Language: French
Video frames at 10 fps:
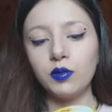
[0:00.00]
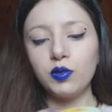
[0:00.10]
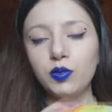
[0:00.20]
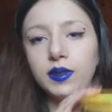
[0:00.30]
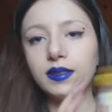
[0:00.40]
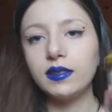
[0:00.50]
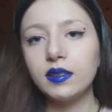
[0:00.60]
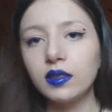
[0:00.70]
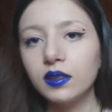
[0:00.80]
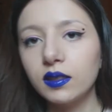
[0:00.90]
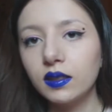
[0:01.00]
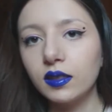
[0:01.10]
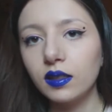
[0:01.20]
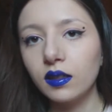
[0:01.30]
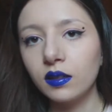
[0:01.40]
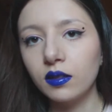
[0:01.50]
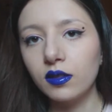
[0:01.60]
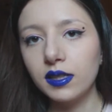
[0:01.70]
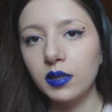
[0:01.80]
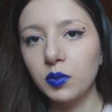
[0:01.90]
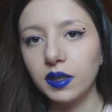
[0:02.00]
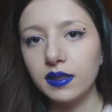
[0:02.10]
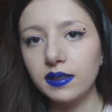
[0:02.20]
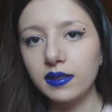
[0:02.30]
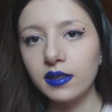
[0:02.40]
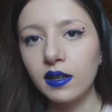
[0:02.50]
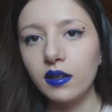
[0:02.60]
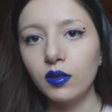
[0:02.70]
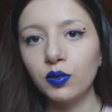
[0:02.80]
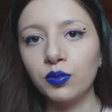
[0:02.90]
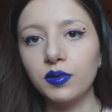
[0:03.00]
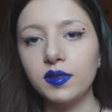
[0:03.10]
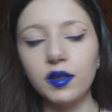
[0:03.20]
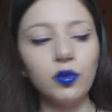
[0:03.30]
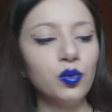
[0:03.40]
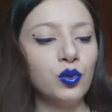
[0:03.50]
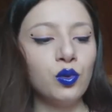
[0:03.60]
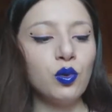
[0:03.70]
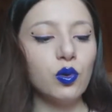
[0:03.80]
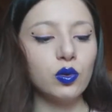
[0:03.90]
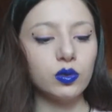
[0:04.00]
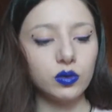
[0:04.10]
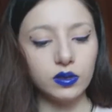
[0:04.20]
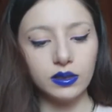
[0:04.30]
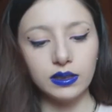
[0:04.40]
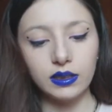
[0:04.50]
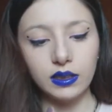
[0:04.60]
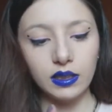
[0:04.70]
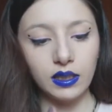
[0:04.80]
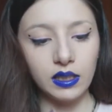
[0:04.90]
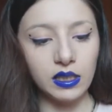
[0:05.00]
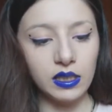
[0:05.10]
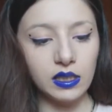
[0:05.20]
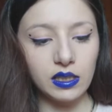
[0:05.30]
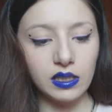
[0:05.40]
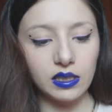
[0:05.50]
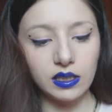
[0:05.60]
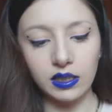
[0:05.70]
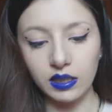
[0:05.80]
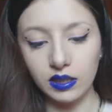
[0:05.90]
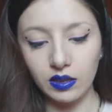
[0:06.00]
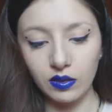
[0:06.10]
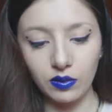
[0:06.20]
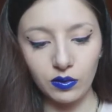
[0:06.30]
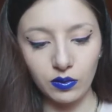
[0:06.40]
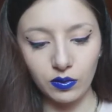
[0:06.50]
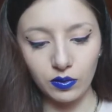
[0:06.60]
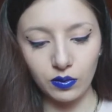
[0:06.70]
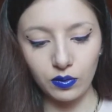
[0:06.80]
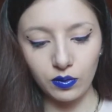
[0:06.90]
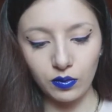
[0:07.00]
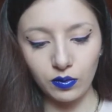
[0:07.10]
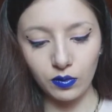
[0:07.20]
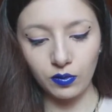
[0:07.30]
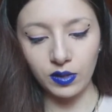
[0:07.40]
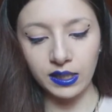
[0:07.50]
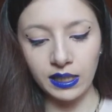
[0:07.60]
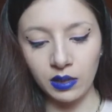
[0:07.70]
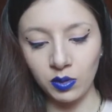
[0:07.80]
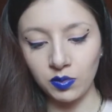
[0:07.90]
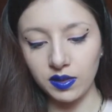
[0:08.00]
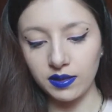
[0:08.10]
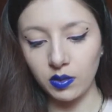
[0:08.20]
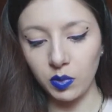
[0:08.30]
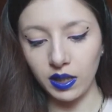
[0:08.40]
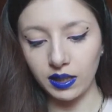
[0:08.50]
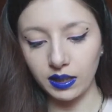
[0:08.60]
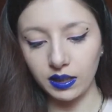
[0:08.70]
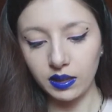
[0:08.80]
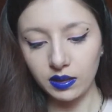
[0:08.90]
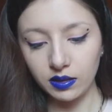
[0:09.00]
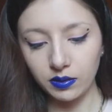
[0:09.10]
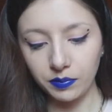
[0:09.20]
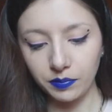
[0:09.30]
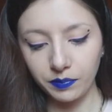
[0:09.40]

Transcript: Ensuite, euh, j'ai pris ça. Donc c'est bio. Et c'est vegan même si c'est pas écrit.